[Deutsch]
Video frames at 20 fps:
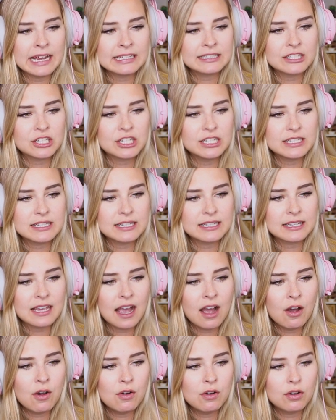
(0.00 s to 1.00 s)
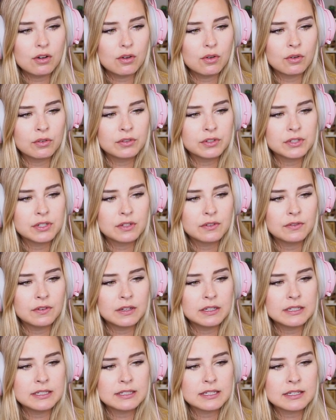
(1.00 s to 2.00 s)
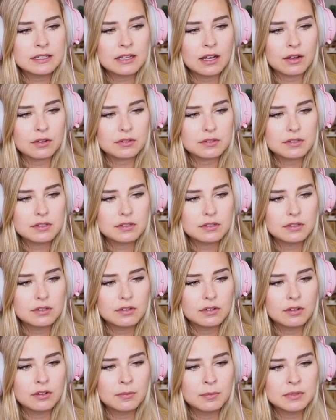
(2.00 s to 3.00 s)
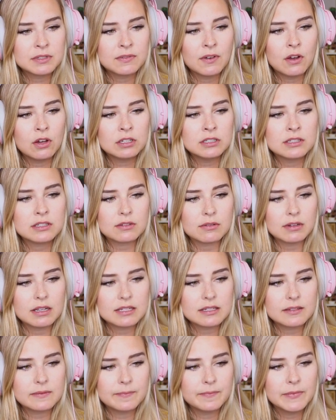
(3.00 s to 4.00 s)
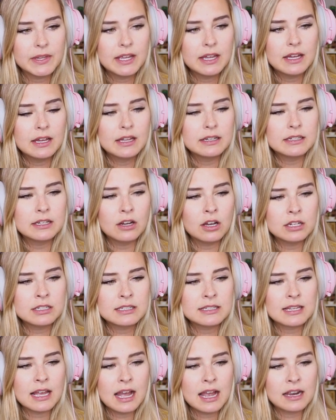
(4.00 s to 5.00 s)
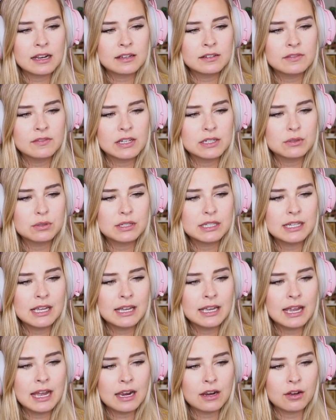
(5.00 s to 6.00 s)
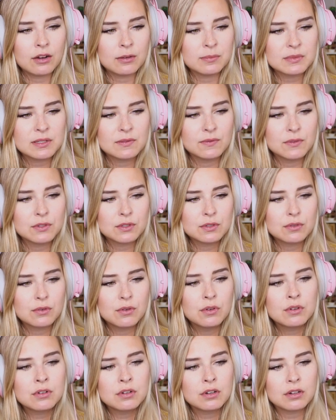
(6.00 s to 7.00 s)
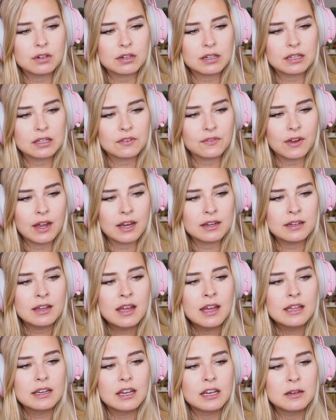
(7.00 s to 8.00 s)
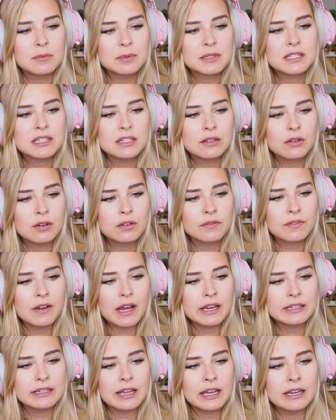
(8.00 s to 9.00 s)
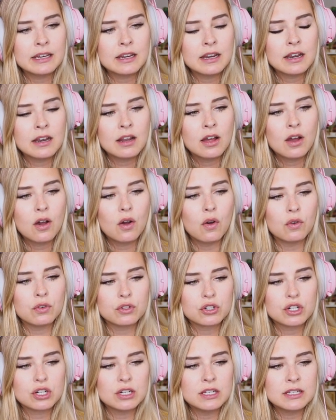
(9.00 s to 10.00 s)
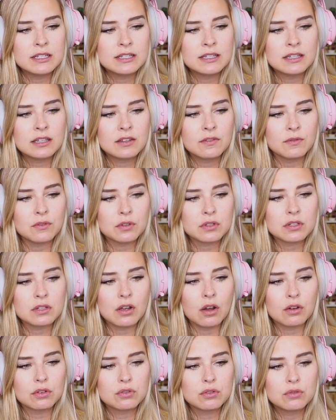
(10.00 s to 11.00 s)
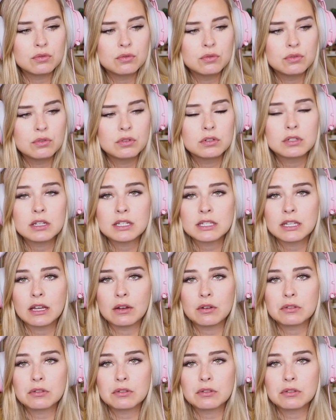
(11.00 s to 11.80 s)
tat es schließlich auch und verließ das Haus, um es verrotten zu lassen. Die Leute sagen, wenn du hierher kommst, wirst du unglücklich werden, deine Beziehungen werden enden und schließlich wirst auch du das